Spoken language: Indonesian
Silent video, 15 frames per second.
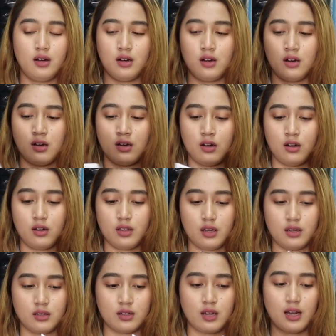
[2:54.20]
uh,
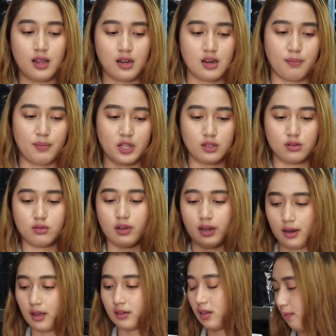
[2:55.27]
yang kalian dapat itu
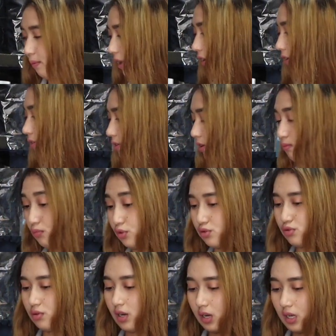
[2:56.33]
enak nyaman lembut
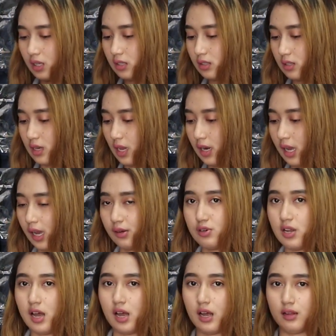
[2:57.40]
juga dan
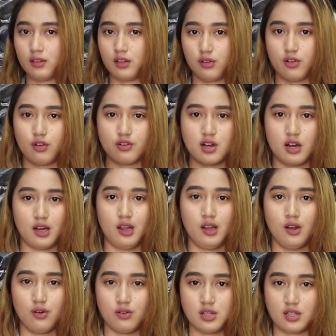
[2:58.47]
ada tentunya udah
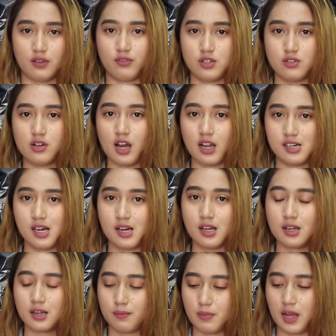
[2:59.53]
udah safety juga ada
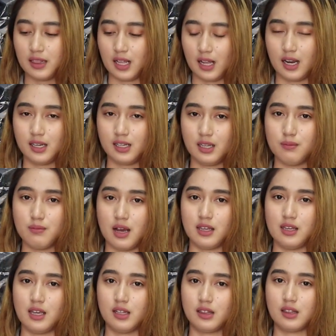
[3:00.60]
bantalan di
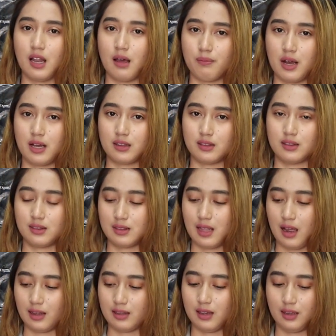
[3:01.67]
bagian telapak
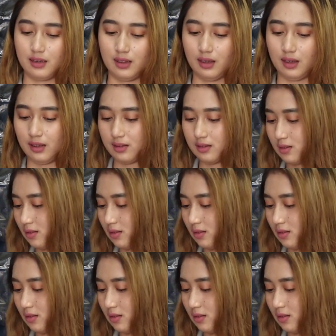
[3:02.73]
tangannya ini